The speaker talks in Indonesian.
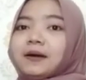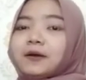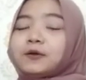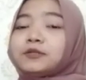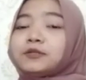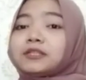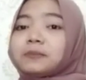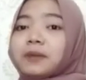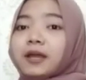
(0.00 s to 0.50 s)

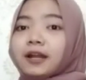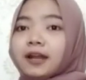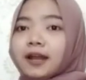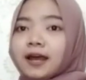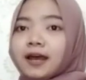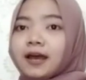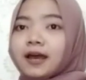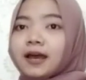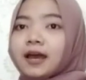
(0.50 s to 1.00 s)
Kunyit
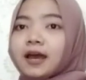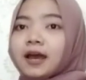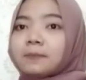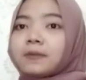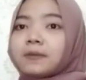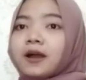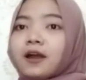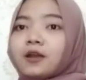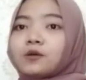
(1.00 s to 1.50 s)
merah
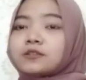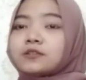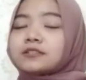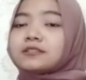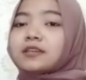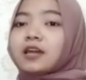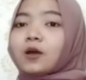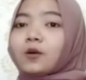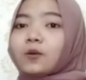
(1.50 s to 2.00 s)
mengandung
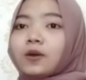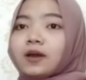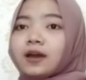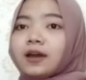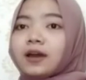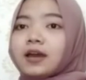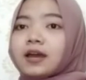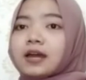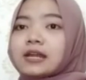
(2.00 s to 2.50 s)

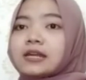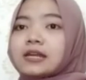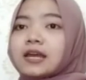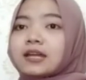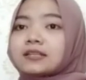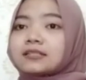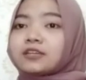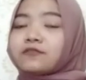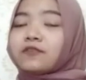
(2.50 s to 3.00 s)
senyawa
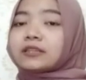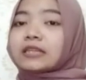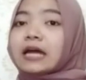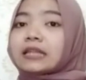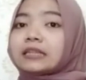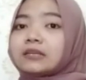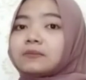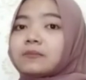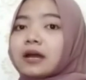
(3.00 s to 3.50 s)
dengan sifat
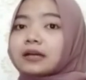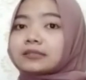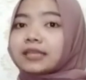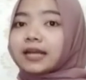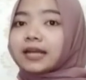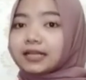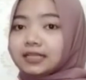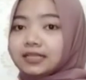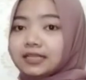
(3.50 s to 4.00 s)

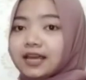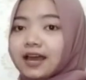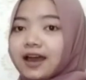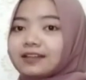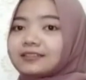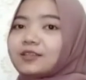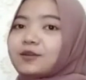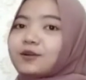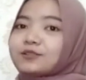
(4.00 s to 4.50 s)
antibakteri,
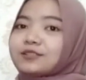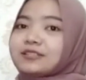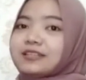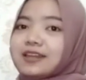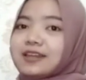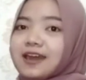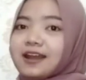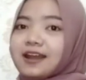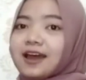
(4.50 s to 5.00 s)

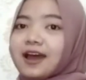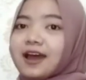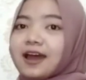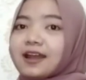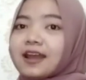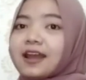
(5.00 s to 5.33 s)
antioksidan,